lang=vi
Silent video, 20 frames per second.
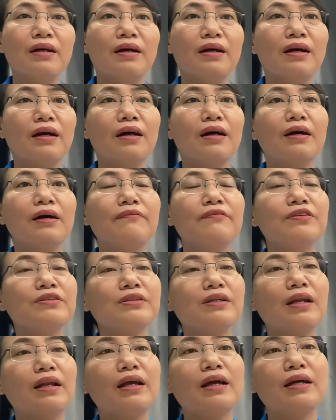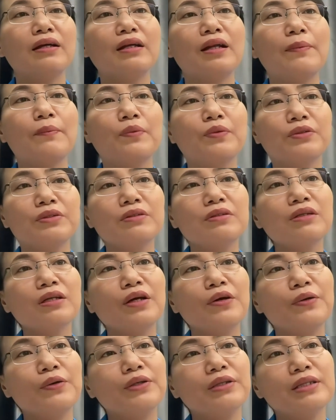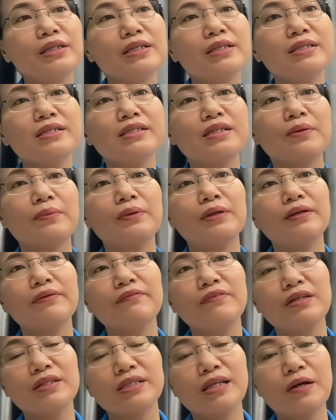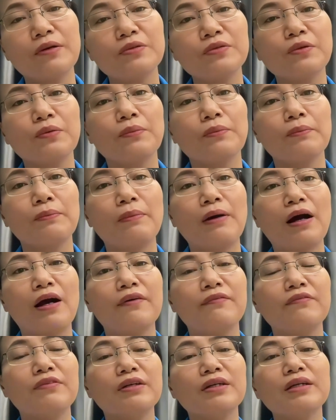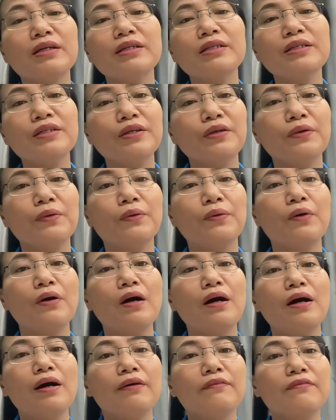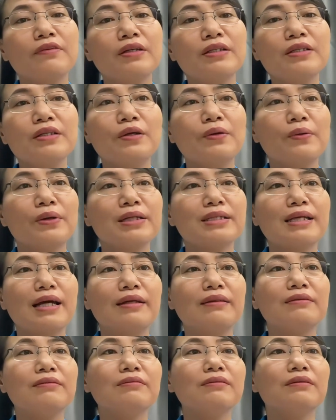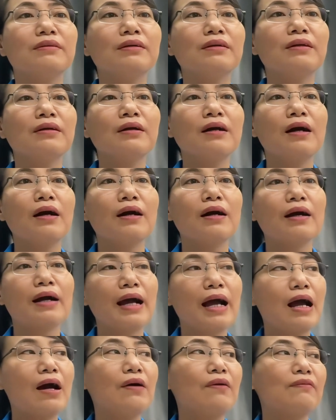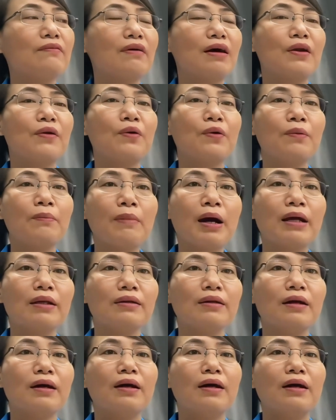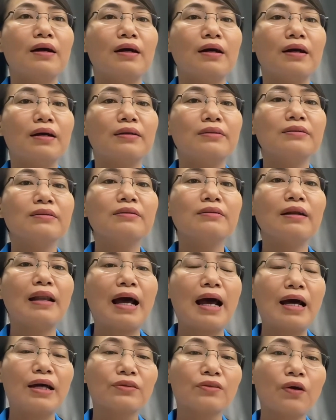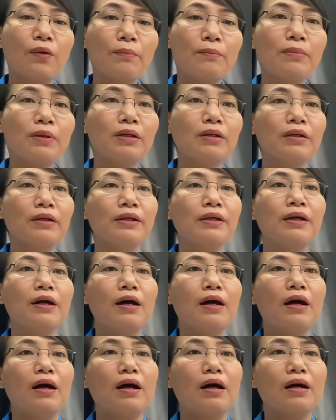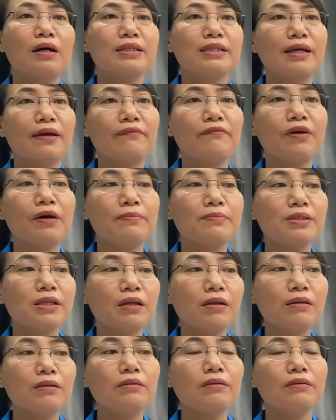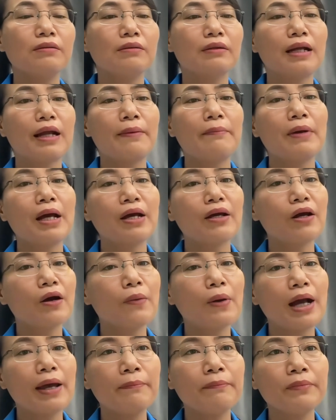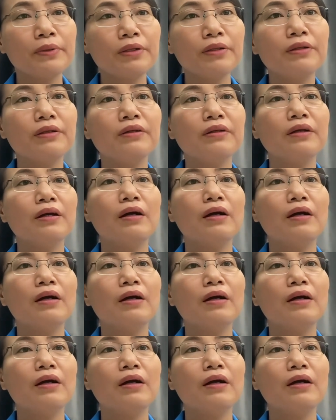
à, Futureland là một thương hiệu uy tín trong lĩnh vực giáo dục mà với cái nhiều với nhiều cái giải thưởng à, cao và nổi bật uh, như là top 10 uh, à, sản phẩm chất lượng năm 2020